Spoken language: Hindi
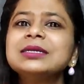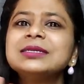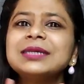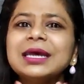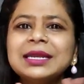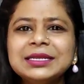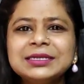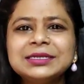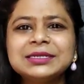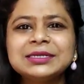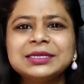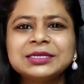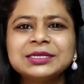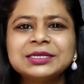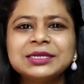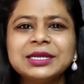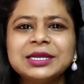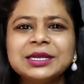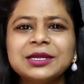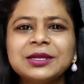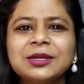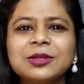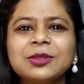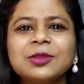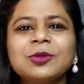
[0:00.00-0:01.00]
सारी चीज़ें
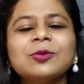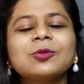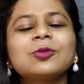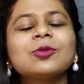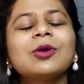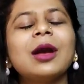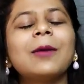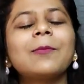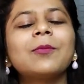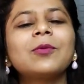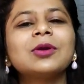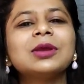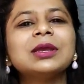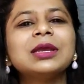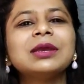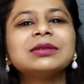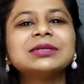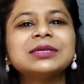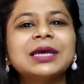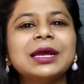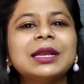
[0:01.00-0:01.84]
शेयर करती हूँ तो आपको ये